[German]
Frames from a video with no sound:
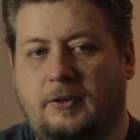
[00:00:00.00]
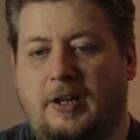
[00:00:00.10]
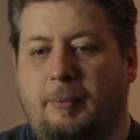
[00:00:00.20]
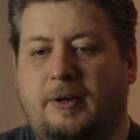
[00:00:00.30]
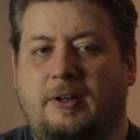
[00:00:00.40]

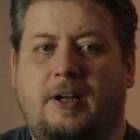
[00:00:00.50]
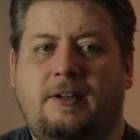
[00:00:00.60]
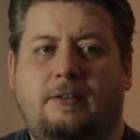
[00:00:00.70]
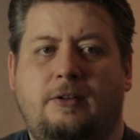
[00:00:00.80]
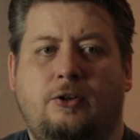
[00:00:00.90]
der aber eine
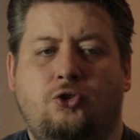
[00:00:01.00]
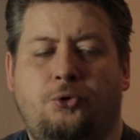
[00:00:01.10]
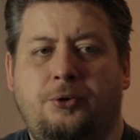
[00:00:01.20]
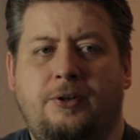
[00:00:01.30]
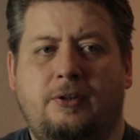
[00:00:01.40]
recht äh,
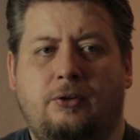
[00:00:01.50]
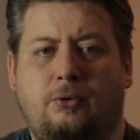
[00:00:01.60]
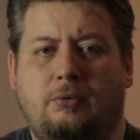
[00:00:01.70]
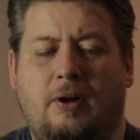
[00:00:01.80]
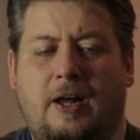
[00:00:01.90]
schöne
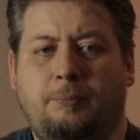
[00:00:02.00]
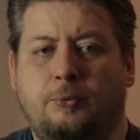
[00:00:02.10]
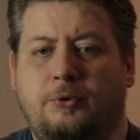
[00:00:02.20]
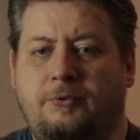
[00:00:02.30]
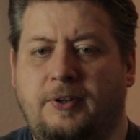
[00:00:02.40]

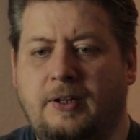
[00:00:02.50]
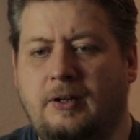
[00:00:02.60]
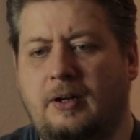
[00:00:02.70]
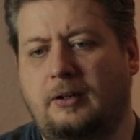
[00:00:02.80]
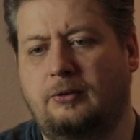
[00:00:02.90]

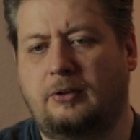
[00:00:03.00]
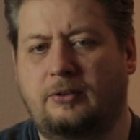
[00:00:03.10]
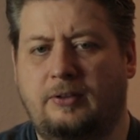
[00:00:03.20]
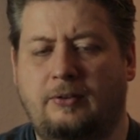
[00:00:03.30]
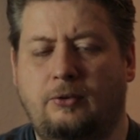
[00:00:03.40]
Atmosphäre, hat, also
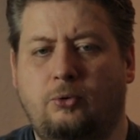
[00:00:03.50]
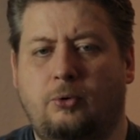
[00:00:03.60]
das Ganze